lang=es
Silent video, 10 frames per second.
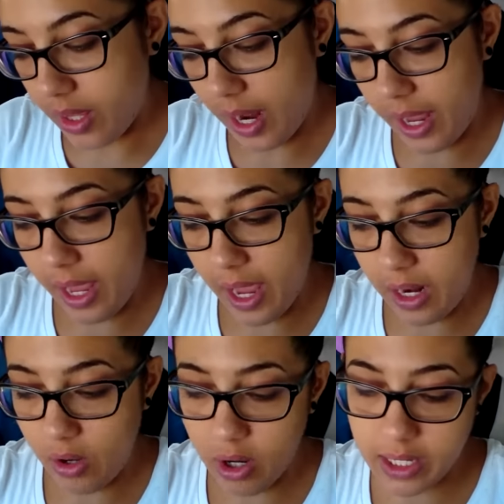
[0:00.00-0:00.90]
Trae
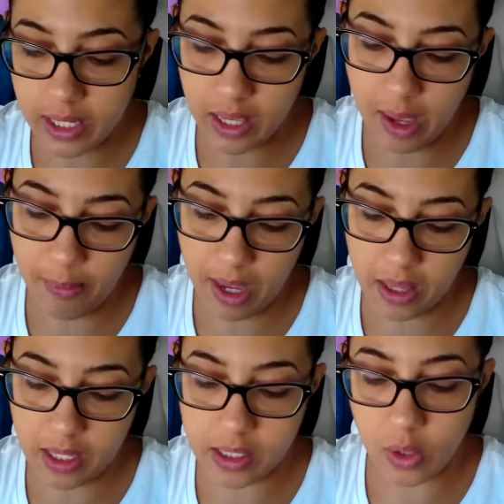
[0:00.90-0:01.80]
algo que se llama The